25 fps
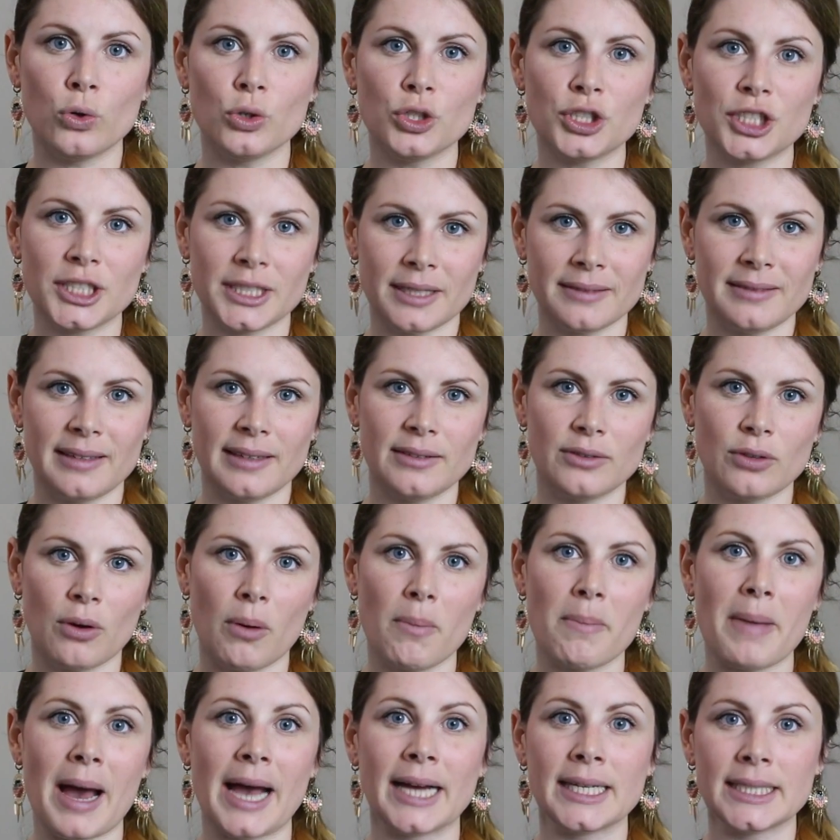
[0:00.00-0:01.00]
Le chien tête
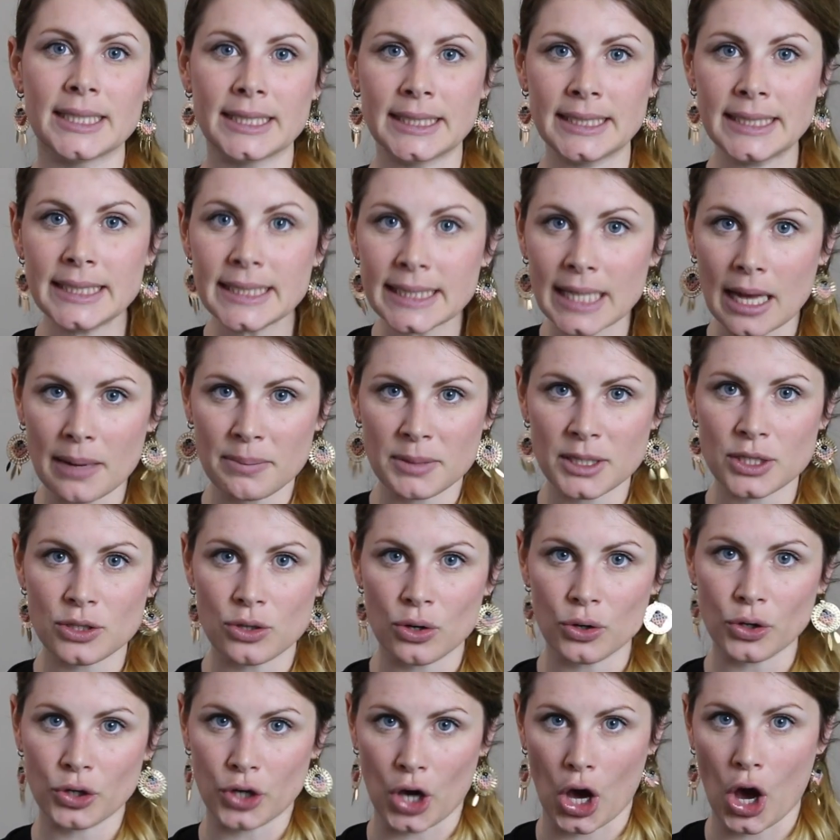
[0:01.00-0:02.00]
en bas
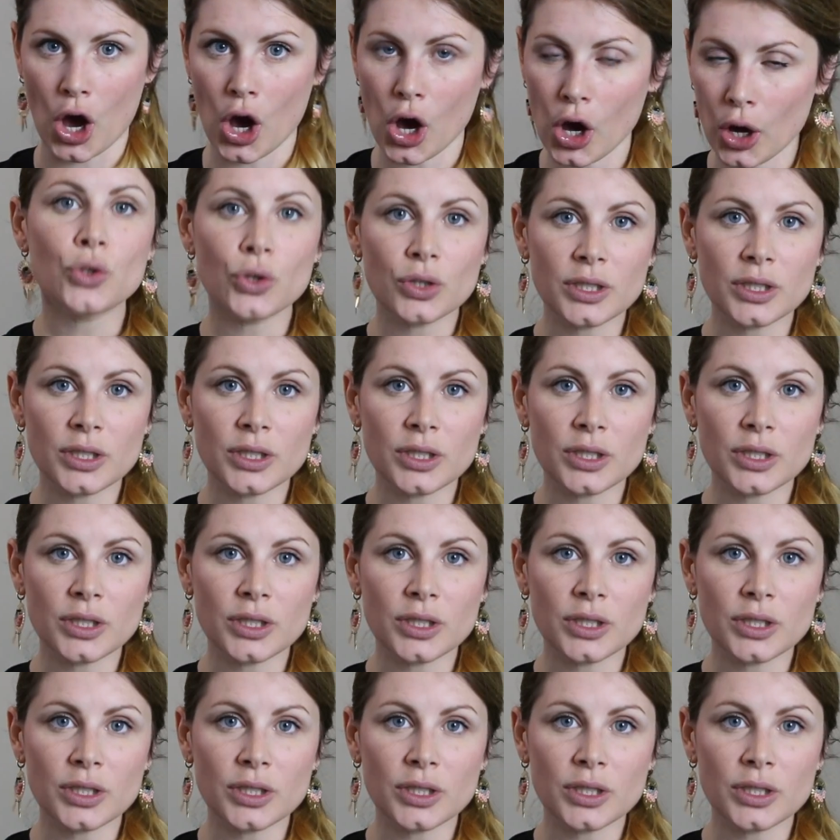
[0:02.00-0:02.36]
dynamise le corps,